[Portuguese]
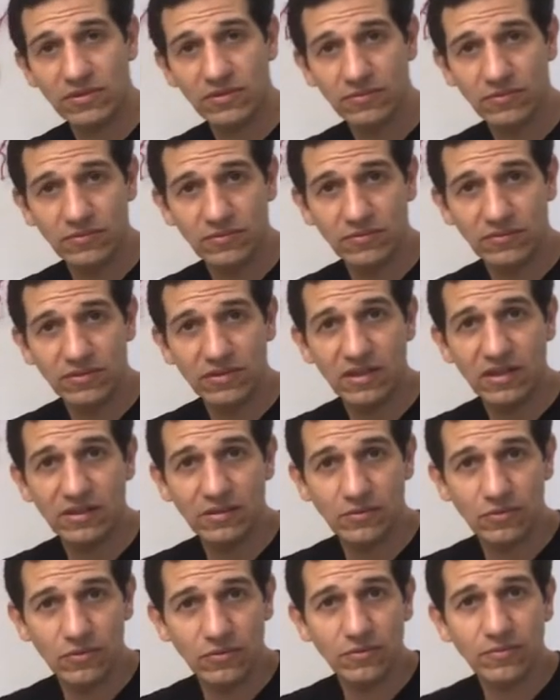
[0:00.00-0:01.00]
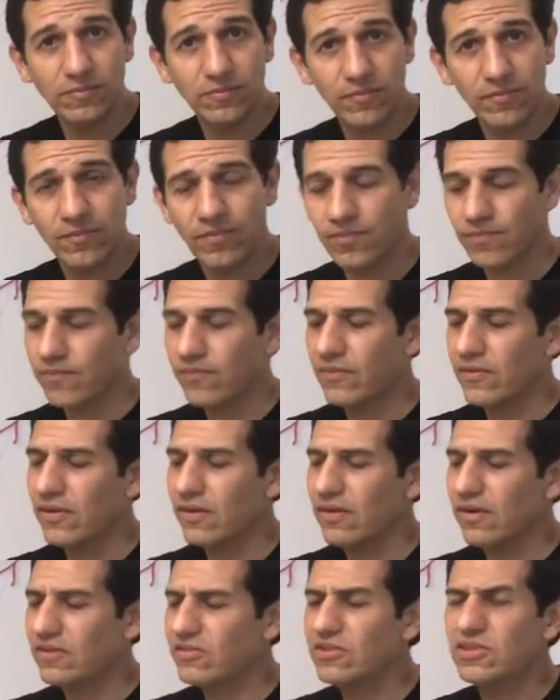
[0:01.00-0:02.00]
um cilindro,
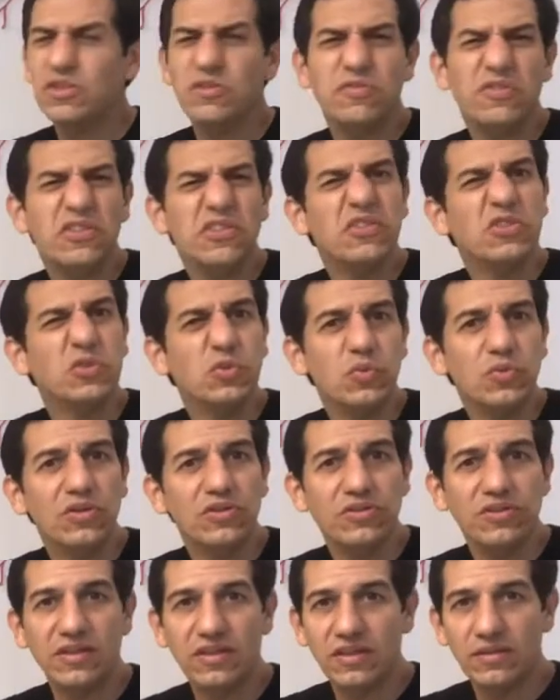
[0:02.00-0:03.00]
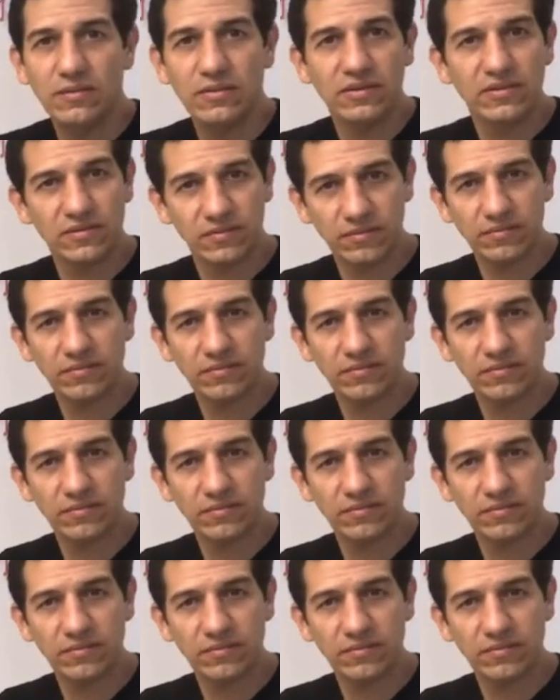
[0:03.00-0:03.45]
acho que de 22 gramas.